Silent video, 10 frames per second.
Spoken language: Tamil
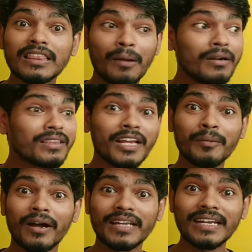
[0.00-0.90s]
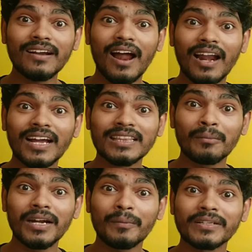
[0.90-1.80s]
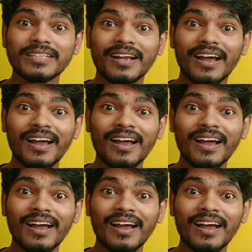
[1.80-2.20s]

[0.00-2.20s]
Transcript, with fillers: தமிழ் தெரியுமா என்னடா அழகா தமிழ்ல பேசுற